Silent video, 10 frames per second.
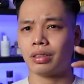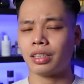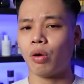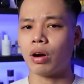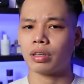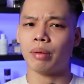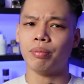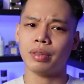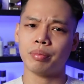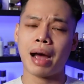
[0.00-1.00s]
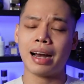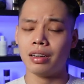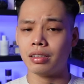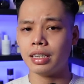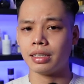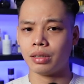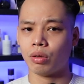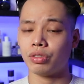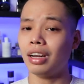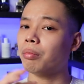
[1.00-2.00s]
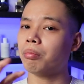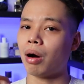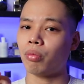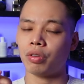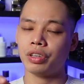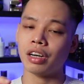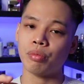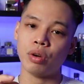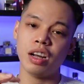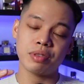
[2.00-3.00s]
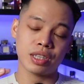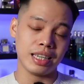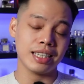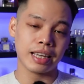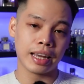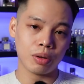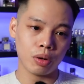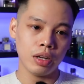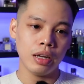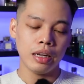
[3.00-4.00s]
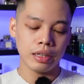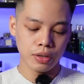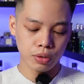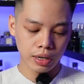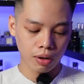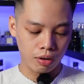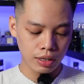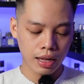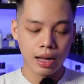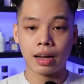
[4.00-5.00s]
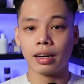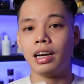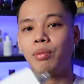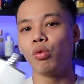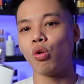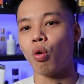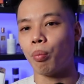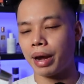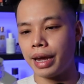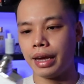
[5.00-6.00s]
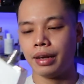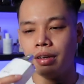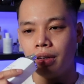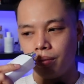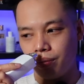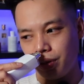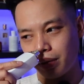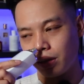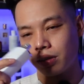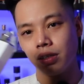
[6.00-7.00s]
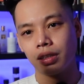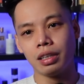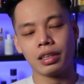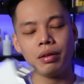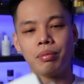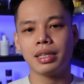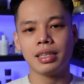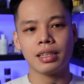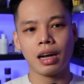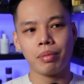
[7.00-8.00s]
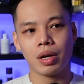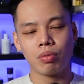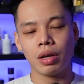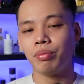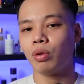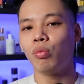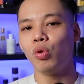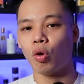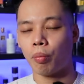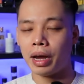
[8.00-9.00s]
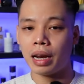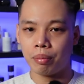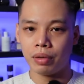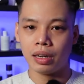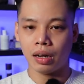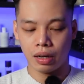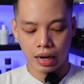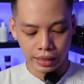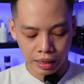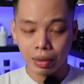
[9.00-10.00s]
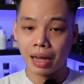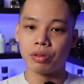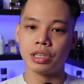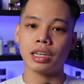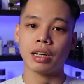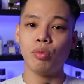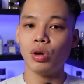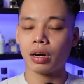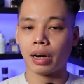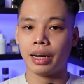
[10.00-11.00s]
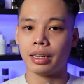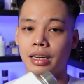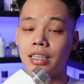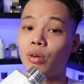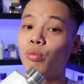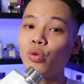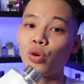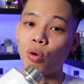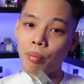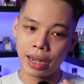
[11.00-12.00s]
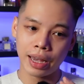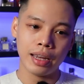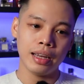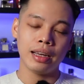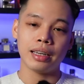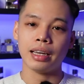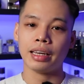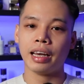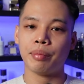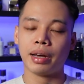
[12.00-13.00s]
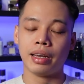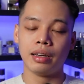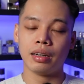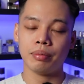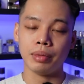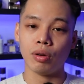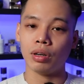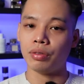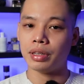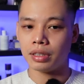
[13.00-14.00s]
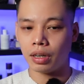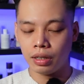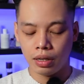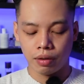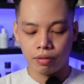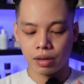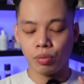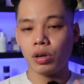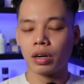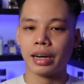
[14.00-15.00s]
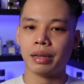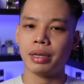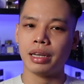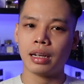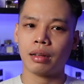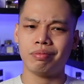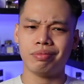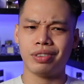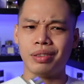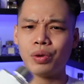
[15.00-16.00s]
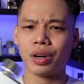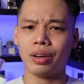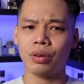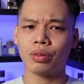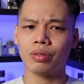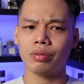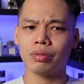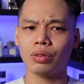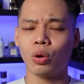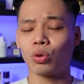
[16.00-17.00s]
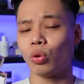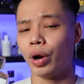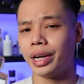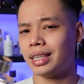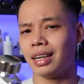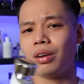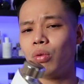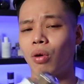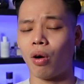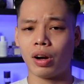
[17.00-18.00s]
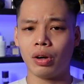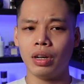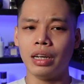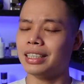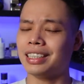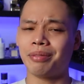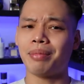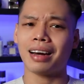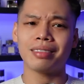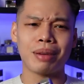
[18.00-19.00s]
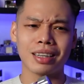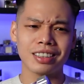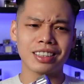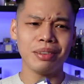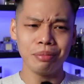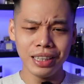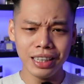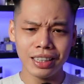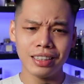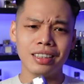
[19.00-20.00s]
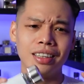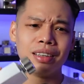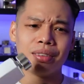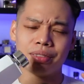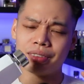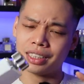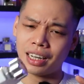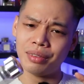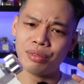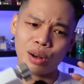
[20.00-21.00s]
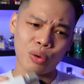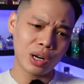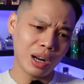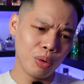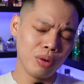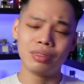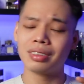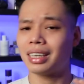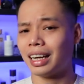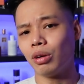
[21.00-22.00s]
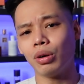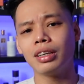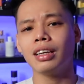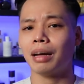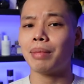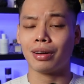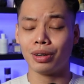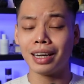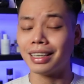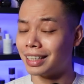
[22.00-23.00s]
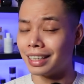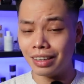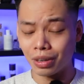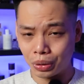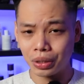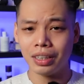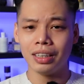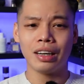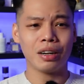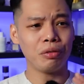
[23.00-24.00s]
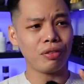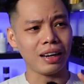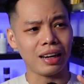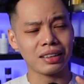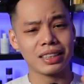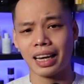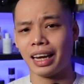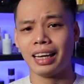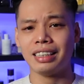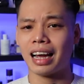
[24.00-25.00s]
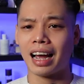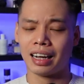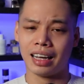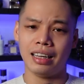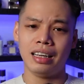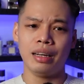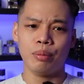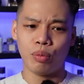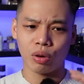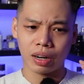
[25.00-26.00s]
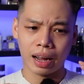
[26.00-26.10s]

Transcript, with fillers: sau khoảng tầm 3 tiếng xịt thì nó rất là mỏng nó kiểu một lớp skin sen thôi nhiều người nói là đây là mùi của me nhưng mà thực sự khi khi mà mình xịt ra mình không thấy giống mùi của me lắm nên là anh em nào xịt cái mùi hương này thấy giống mùi của me thì anh em hãy ờ, bình luận ở phía dưới và cái mùi hương này thì mình nghĩ là với một cái độ tuổi thì chắc là không có đâu chỉ cần bạn mặc sơ mi trắng và quần âu thế thôi là bạn có thể xịt được rồi không phải là trẻ hay già cả một